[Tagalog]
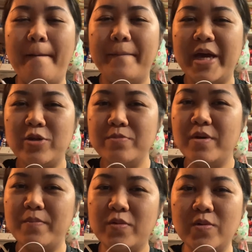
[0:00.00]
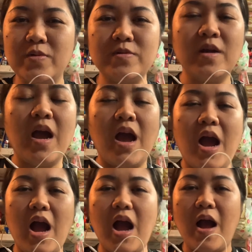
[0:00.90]
meron pa pong
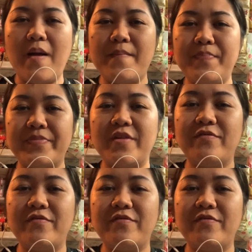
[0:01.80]
um,